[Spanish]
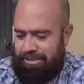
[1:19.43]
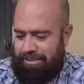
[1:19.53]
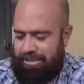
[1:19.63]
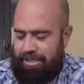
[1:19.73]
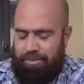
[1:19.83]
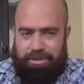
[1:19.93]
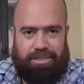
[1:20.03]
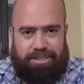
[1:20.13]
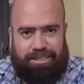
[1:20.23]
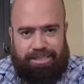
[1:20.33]
Eh,
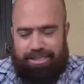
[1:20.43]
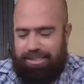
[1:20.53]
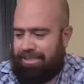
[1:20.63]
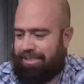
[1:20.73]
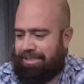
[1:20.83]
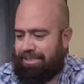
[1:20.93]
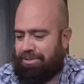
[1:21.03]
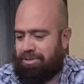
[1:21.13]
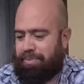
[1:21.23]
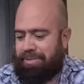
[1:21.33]
algunas eh,
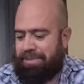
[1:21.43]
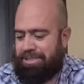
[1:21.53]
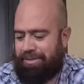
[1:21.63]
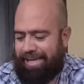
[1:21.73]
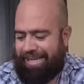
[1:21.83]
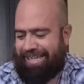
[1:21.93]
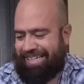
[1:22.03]
no se pueden mencionar,